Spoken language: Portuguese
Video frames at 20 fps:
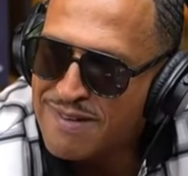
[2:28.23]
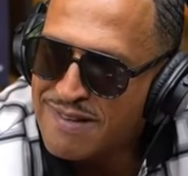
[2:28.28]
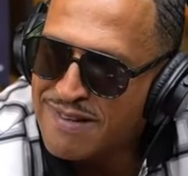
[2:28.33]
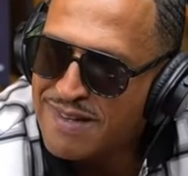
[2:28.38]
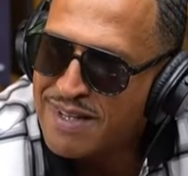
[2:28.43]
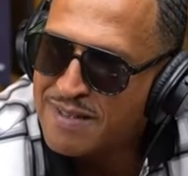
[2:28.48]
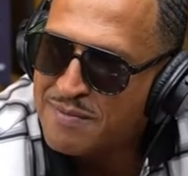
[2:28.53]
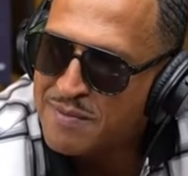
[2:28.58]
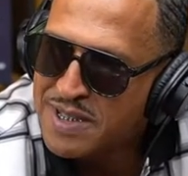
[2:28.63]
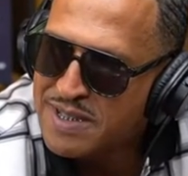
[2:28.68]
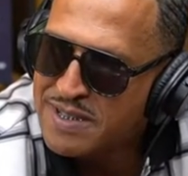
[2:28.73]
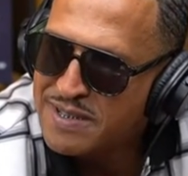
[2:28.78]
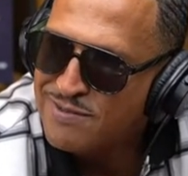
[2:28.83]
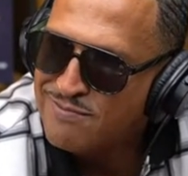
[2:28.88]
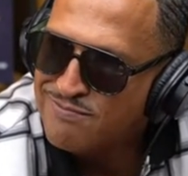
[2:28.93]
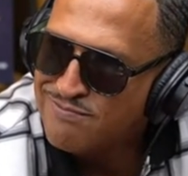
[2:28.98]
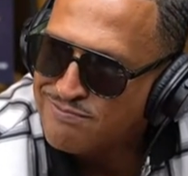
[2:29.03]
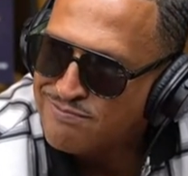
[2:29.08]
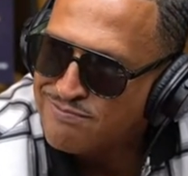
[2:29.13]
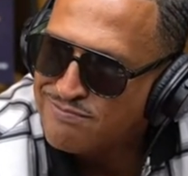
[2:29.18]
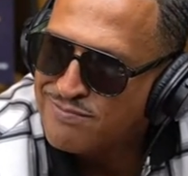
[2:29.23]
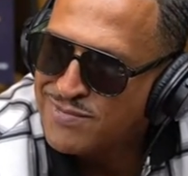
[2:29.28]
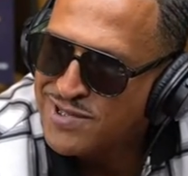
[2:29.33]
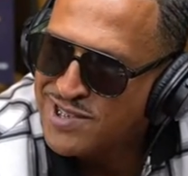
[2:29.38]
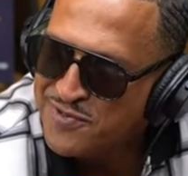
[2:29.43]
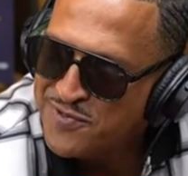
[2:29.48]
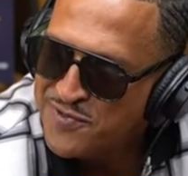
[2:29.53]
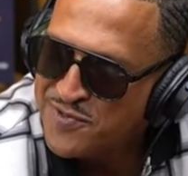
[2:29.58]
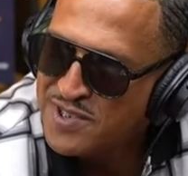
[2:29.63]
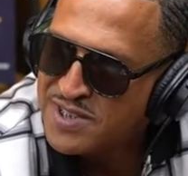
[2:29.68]
Porra, mano.
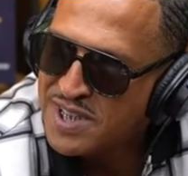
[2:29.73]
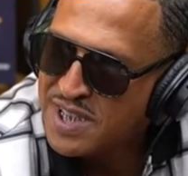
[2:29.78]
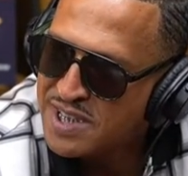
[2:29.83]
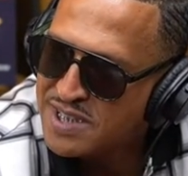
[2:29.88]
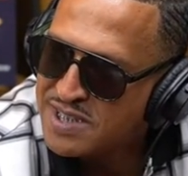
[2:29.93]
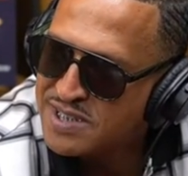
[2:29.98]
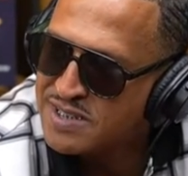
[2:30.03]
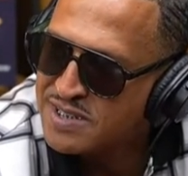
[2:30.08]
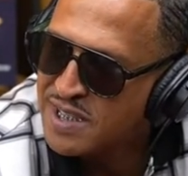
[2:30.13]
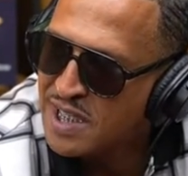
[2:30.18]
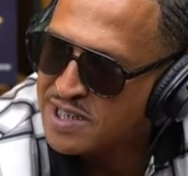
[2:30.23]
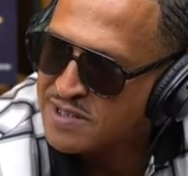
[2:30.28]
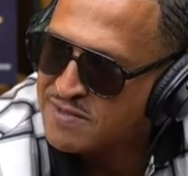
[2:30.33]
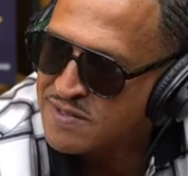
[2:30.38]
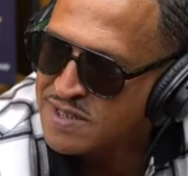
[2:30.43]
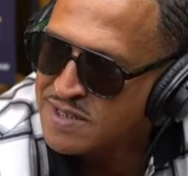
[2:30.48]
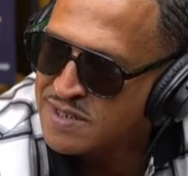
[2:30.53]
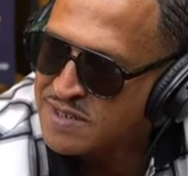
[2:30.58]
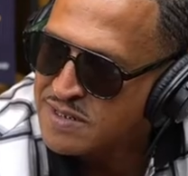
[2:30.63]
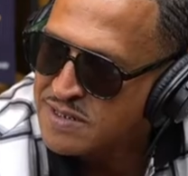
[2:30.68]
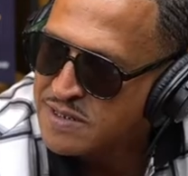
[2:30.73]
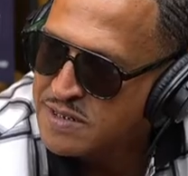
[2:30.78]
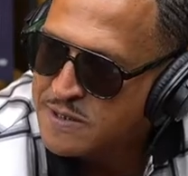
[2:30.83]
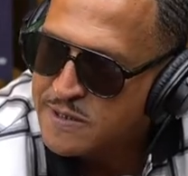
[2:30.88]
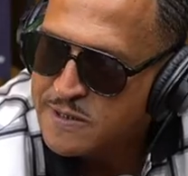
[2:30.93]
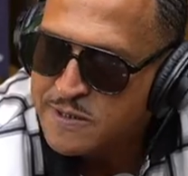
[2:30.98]
Difícil acreditar às vezes.